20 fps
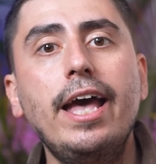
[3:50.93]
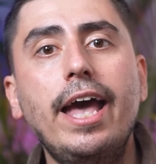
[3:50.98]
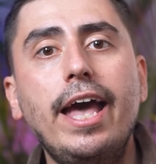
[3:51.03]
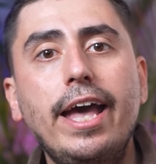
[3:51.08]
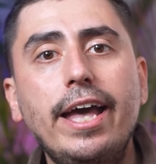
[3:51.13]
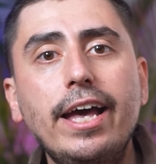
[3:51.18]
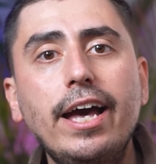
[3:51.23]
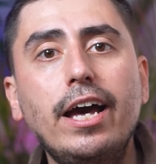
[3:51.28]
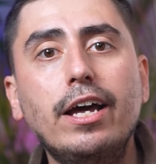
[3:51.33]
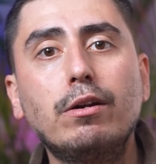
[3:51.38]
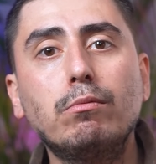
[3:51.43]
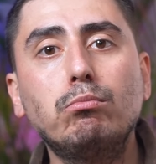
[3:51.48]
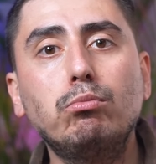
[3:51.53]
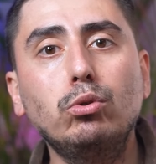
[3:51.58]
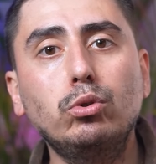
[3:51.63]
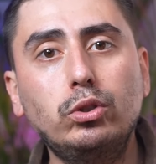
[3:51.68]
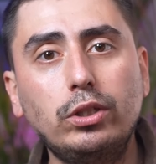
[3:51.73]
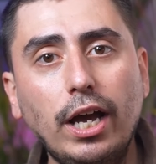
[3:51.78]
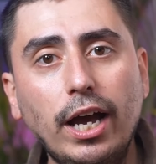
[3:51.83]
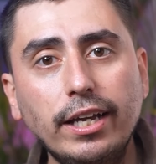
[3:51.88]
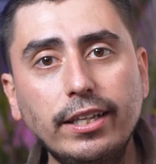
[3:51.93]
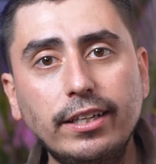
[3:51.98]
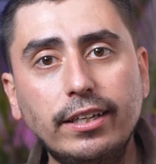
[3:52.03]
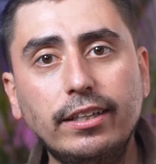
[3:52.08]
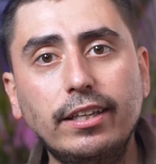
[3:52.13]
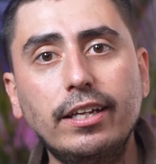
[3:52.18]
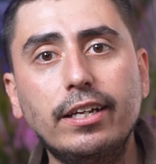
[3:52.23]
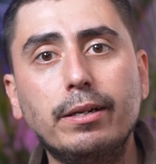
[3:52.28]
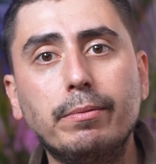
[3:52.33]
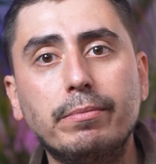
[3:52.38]
Eğer bu
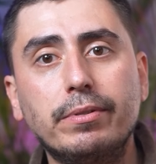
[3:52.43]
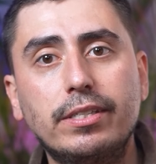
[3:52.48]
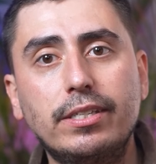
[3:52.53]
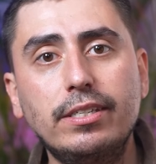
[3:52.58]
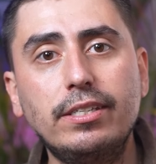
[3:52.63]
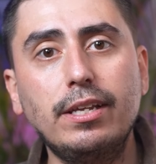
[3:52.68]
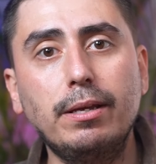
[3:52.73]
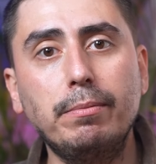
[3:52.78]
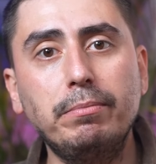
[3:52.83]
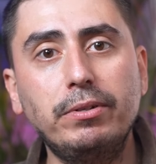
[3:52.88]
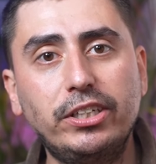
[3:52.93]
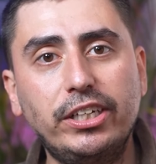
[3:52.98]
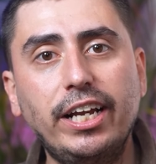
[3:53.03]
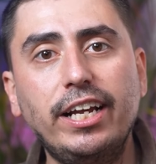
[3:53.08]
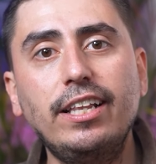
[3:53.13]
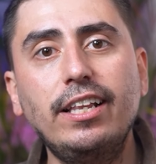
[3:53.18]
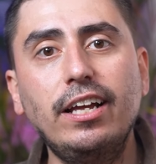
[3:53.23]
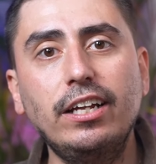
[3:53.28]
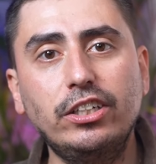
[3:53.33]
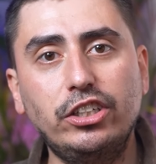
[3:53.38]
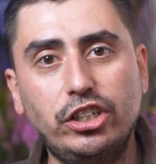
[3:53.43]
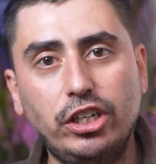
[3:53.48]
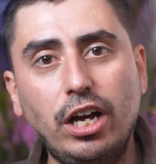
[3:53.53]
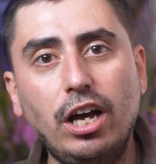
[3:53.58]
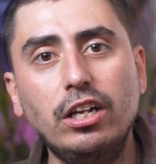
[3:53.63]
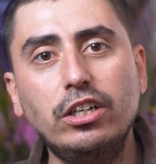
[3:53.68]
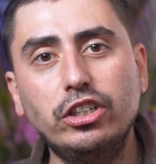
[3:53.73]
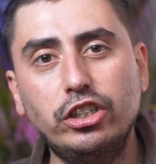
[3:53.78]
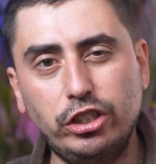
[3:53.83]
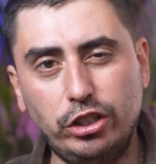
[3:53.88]
saydıklarım size bir şeyler
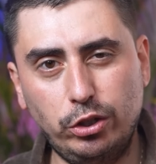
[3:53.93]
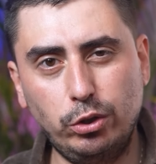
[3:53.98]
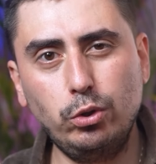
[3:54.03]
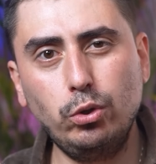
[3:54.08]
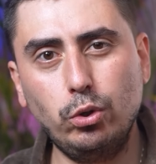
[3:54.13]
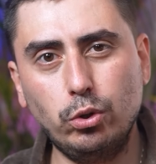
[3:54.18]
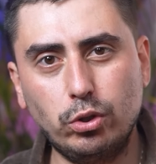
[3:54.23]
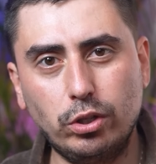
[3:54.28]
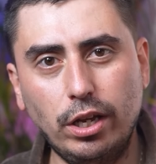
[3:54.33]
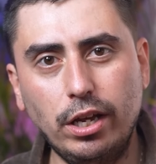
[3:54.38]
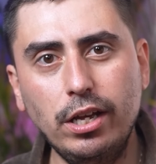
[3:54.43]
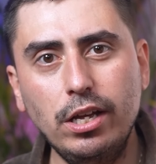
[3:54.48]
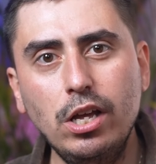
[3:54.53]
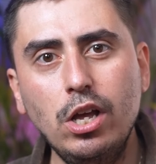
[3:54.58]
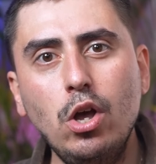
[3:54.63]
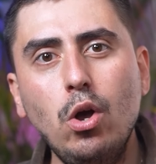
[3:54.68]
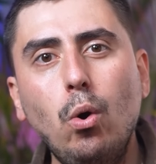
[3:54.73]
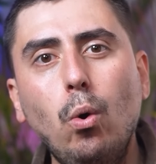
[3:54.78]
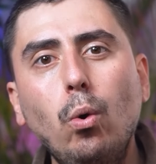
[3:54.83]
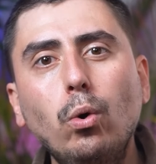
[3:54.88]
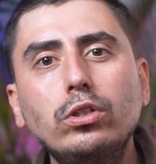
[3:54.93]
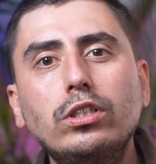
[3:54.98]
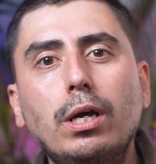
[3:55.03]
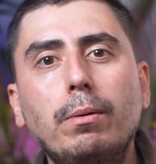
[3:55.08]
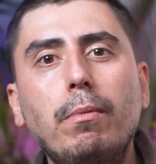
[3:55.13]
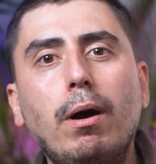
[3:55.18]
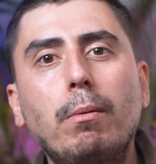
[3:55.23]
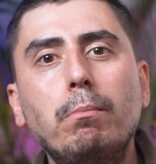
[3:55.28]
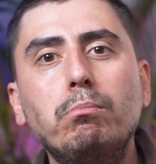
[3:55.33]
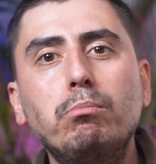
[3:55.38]
çağrıştırıyorsa o
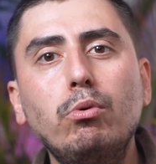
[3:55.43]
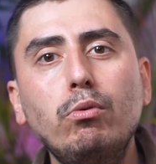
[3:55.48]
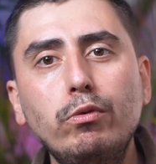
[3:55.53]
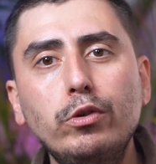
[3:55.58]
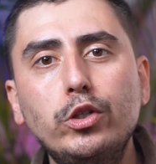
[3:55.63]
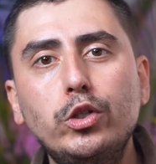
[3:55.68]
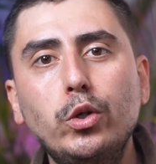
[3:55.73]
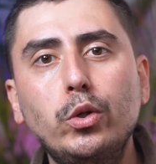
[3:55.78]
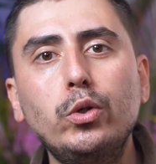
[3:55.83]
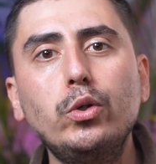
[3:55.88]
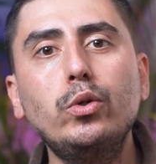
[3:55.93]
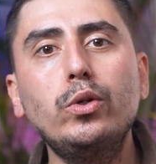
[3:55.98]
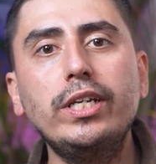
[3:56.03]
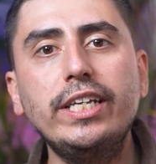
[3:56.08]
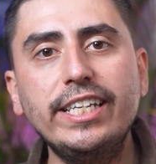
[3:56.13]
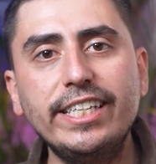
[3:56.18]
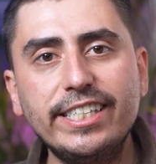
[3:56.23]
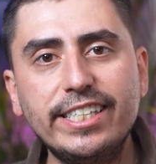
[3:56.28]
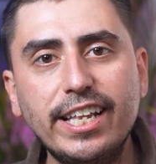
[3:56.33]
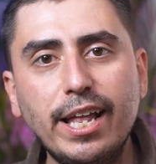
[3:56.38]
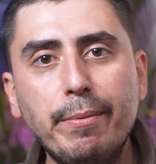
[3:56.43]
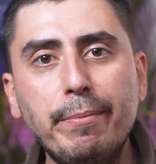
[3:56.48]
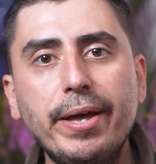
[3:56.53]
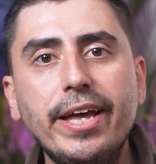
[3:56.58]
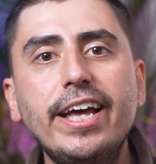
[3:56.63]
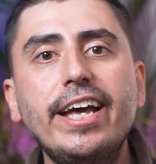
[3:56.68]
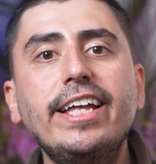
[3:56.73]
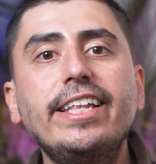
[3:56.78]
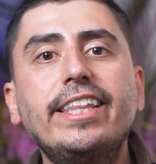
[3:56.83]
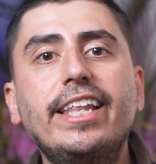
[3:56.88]
zaman bu videoyu
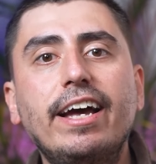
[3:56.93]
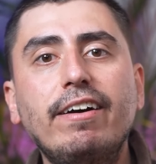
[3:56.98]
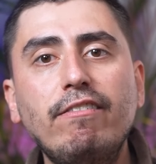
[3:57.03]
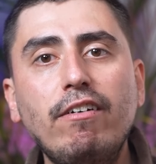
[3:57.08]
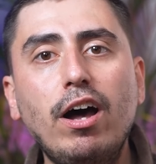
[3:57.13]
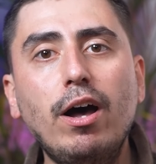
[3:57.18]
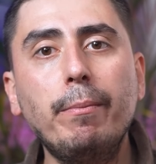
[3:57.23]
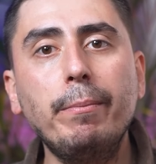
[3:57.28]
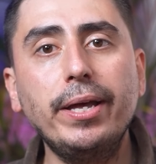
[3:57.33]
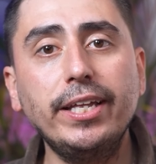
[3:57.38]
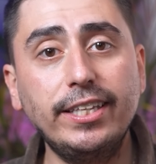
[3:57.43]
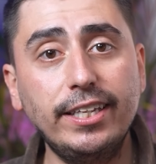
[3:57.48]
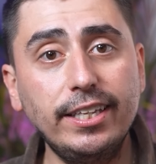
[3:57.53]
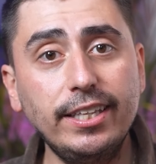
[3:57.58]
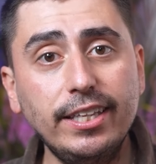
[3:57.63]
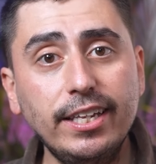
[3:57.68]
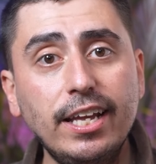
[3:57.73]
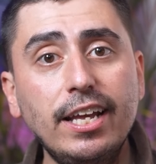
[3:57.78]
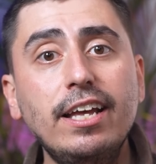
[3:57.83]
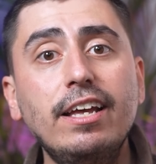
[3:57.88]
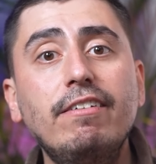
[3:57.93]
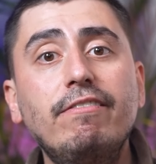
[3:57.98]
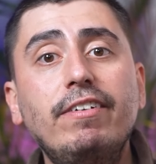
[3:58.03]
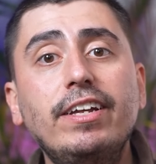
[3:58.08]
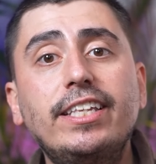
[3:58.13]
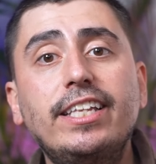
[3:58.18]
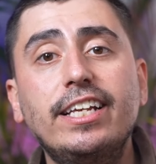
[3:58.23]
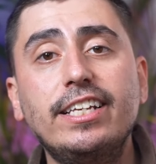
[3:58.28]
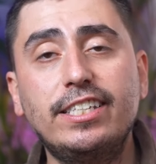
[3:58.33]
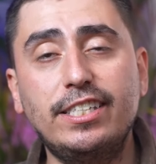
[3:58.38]
izlemeye devam edin
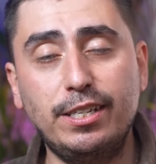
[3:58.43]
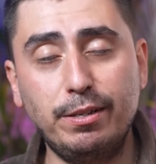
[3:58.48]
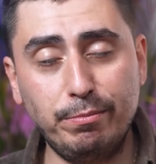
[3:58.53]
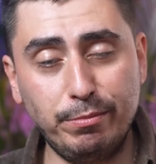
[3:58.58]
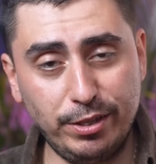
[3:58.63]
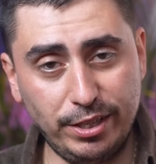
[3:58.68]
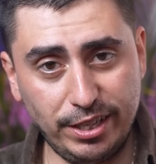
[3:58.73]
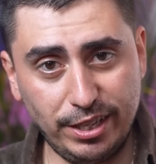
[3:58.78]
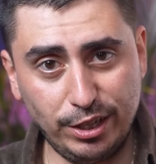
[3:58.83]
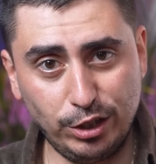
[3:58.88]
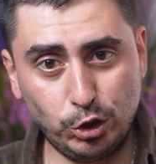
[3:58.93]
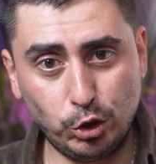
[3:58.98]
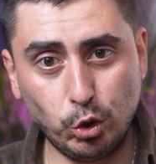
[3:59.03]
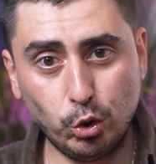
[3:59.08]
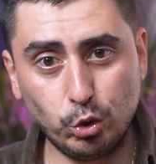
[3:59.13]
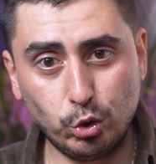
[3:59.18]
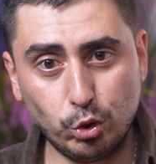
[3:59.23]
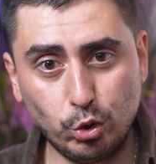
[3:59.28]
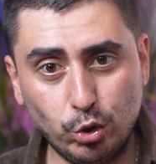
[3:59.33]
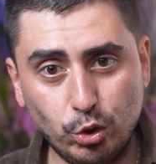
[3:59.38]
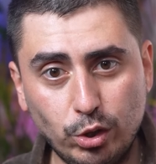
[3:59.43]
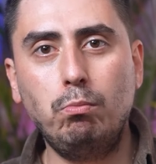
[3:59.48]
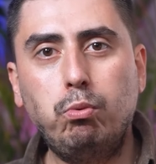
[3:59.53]
ve testimizi çöz.